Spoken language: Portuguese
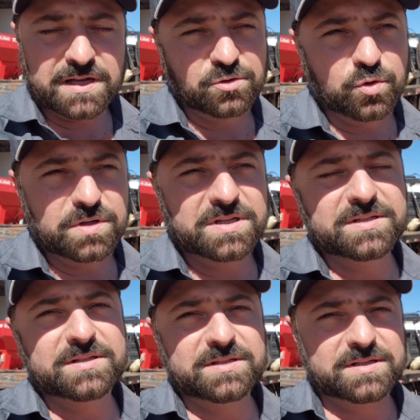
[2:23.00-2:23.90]
a
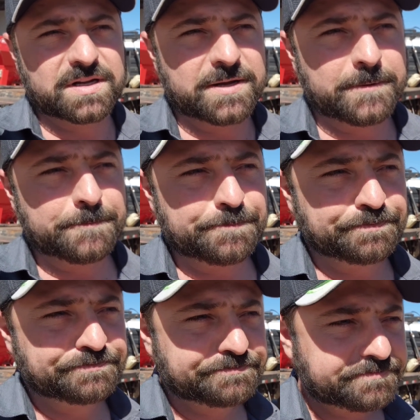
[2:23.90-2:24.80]
todas
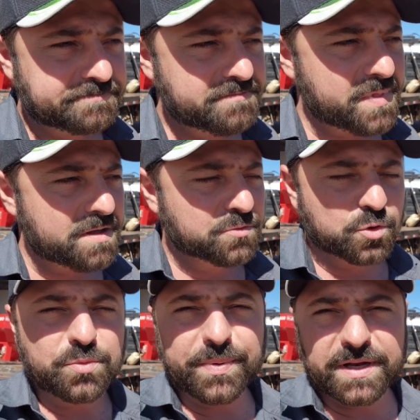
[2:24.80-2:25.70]

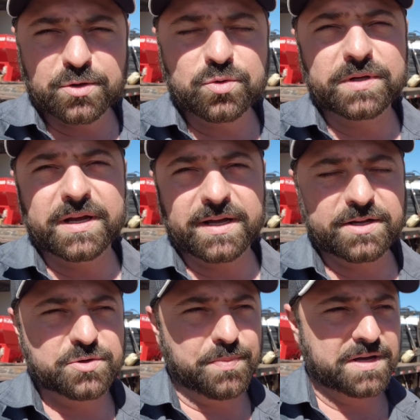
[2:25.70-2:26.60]
todo o período né, que a
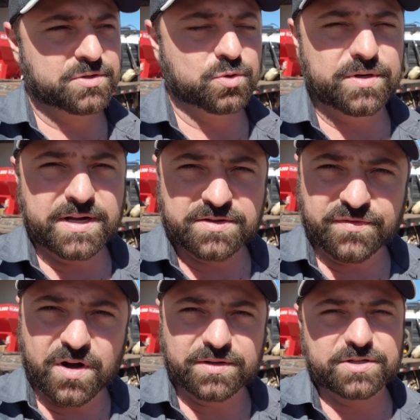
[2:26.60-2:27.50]
gente passou né, de
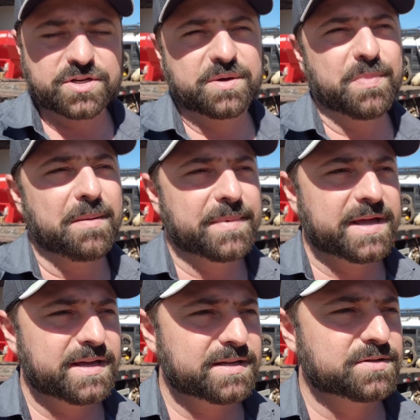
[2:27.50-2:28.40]
falta de
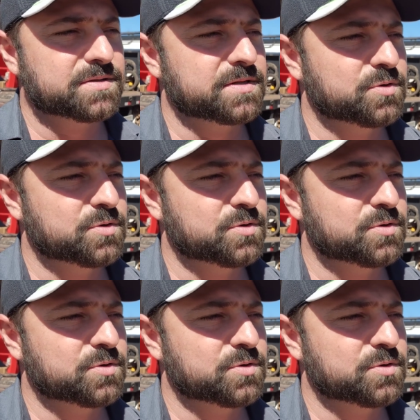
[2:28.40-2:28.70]
equipamentos e